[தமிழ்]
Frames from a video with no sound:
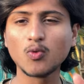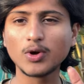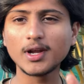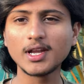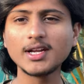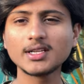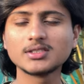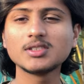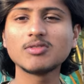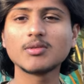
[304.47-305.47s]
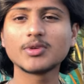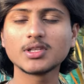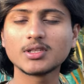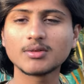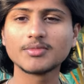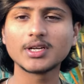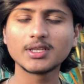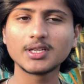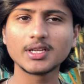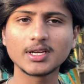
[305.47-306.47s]
ஒரு லிட்டர் ஜீவாமிருதத்தை
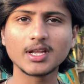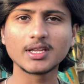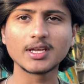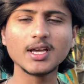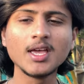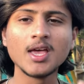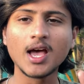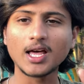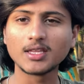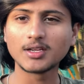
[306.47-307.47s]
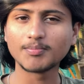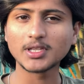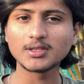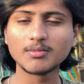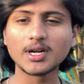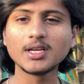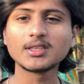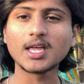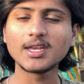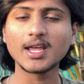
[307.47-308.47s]
எடுத்துக்கிட்டிங்கன்னா நீங்கள் அதுக்கு பத்து மடங்கு
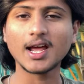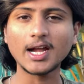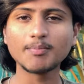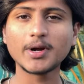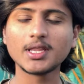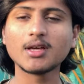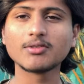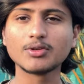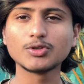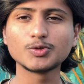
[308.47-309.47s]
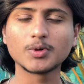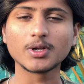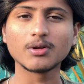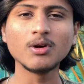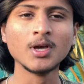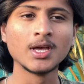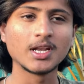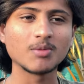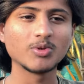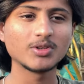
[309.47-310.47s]
தண்ணி ஆட் பண்ணி தான் வந்து யூஸ் பண்ணணும்
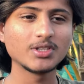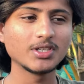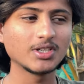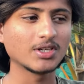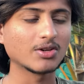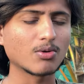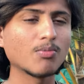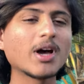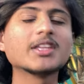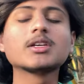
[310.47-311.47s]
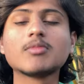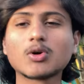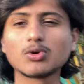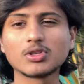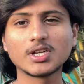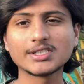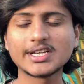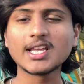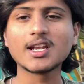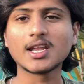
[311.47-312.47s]
நம்ம வந்து ரொம்ப அதிகமாக கொடுத்துட்டா
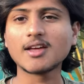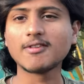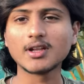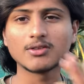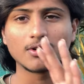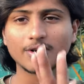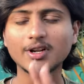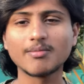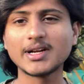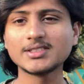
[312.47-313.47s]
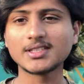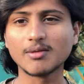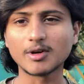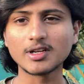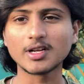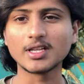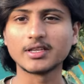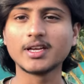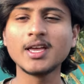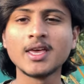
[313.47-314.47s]
செடிகள் நல்லா வளர்ந்துடும்ன்ற மைண்ட் செட்டில் மட்டும்
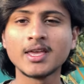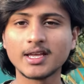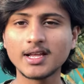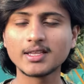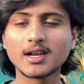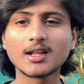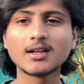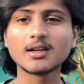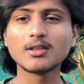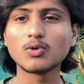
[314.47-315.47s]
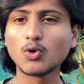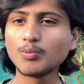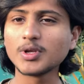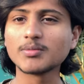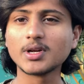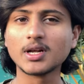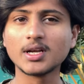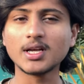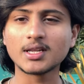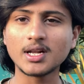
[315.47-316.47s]
இருக்காதிங்க ஏன்னா இதில் இருக்கிறது கோமியம்
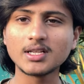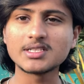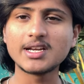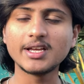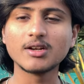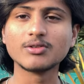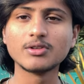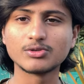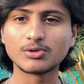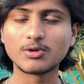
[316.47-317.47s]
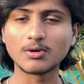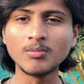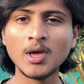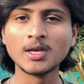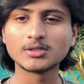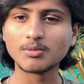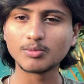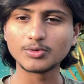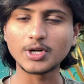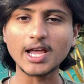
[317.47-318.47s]
இருக்குது அதனால் செடிகள் வந்து சுற்றும் ஸோ
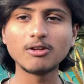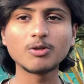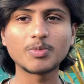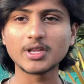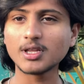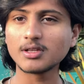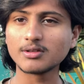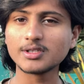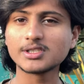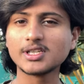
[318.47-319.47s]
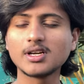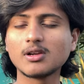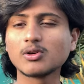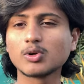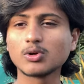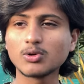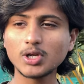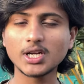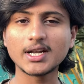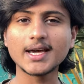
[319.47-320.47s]
டைல்யூட் பண்ணி தான் இது வந்து செடிகளுக்கு கொடுக்கணும்
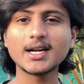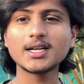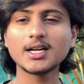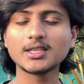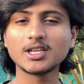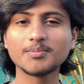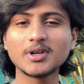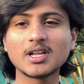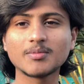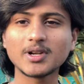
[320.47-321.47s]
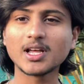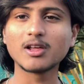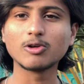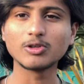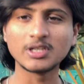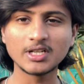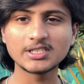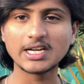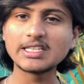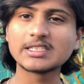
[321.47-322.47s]
நீங்கள் டைரெக்டாக எடுத்துகிட்டு போய் நண்பர்களுக்கு கொடுத்தீங்கன்னா
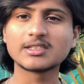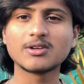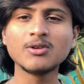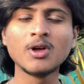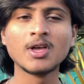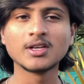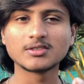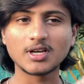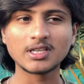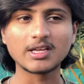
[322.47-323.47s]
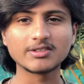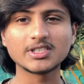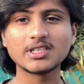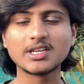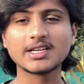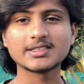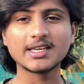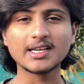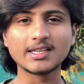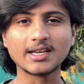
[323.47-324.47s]
செடி செத்துரும் ஸோ அந்த விஷயத்தை நீங்கள்
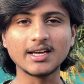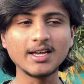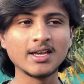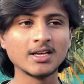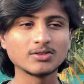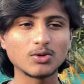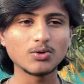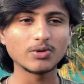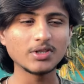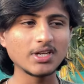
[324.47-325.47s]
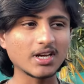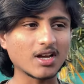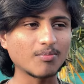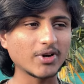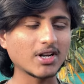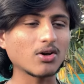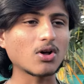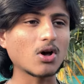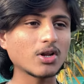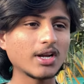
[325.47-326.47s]
செய்யாதீங்க ஸோ வந்து நீங்கள் கம்ப்ளீட்டாக ஒரு
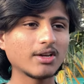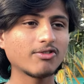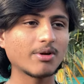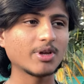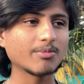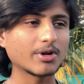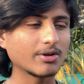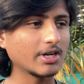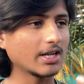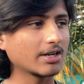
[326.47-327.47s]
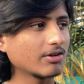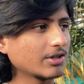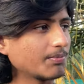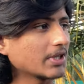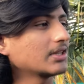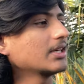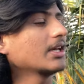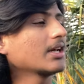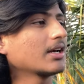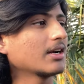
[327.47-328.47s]
ஆர்கானிக் ஃபார்மிங் பண்ணணும் இல்லை எனக்கு வந்து பத்து
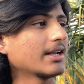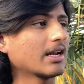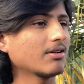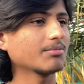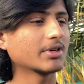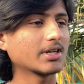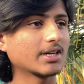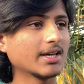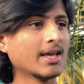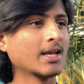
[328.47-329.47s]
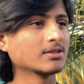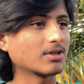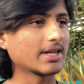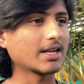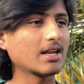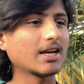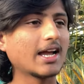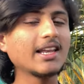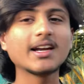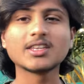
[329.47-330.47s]
ஏக்கர் நிலம் இருக்குது ஸோ என்னால்
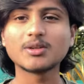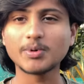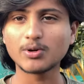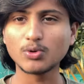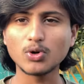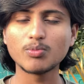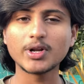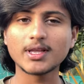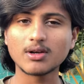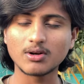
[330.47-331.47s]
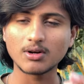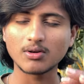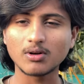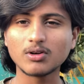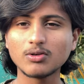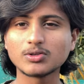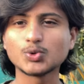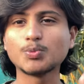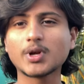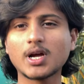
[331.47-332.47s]
கையில் எடுத்துகிட்டு போய் கொடுக்க முடியாதான்றவங்களுக்கு ஒரு
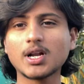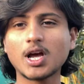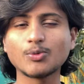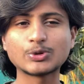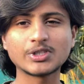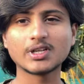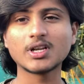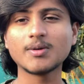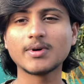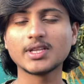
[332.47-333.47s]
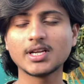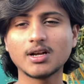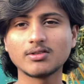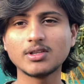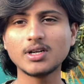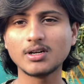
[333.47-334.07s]
சூப்பரான ஆப்ஷன் என்னன்னு பார்த்தீங்கன்னா வந்து